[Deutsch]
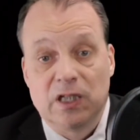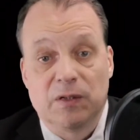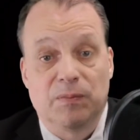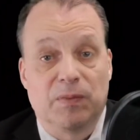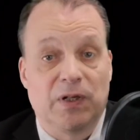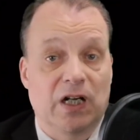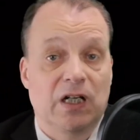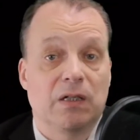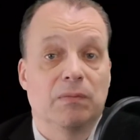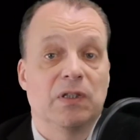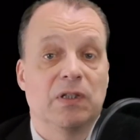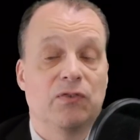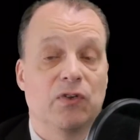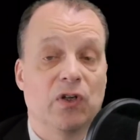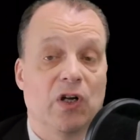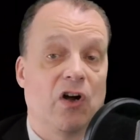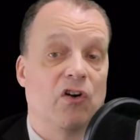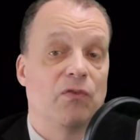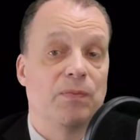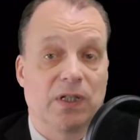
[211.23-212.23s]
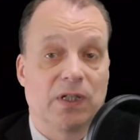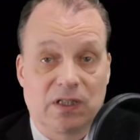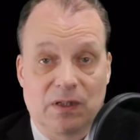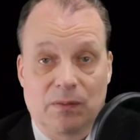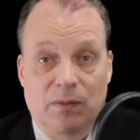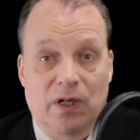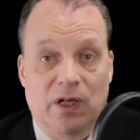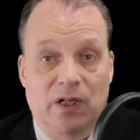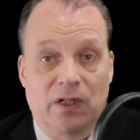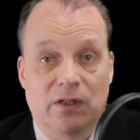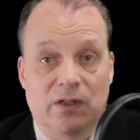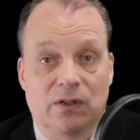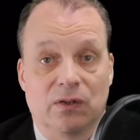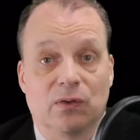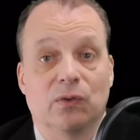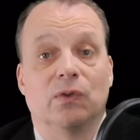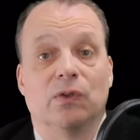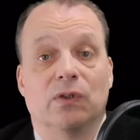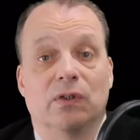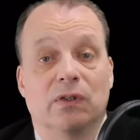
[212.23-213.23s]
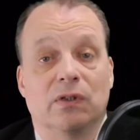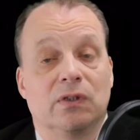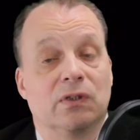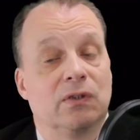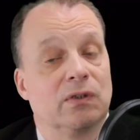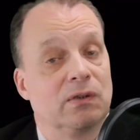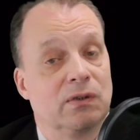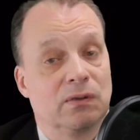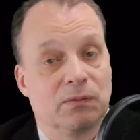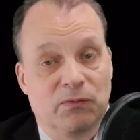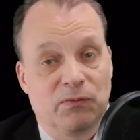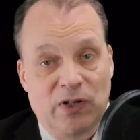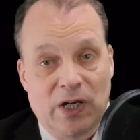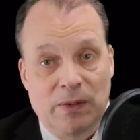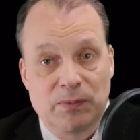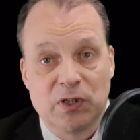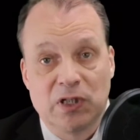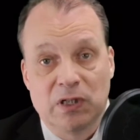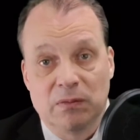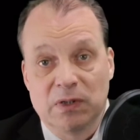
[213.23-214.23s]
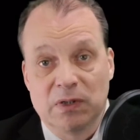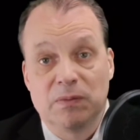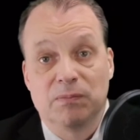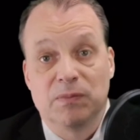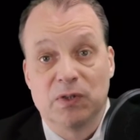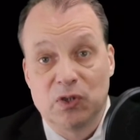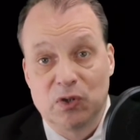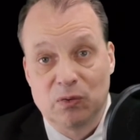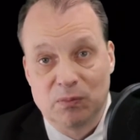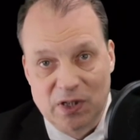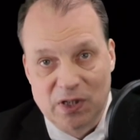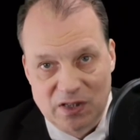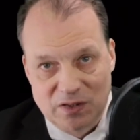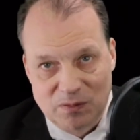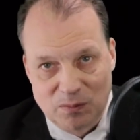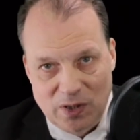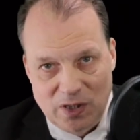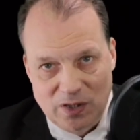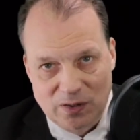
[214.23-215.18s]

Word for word: Ich bedanke mich für Ihre Aufmerksamkeit und verabschiede mich bis zum nächsten Mal.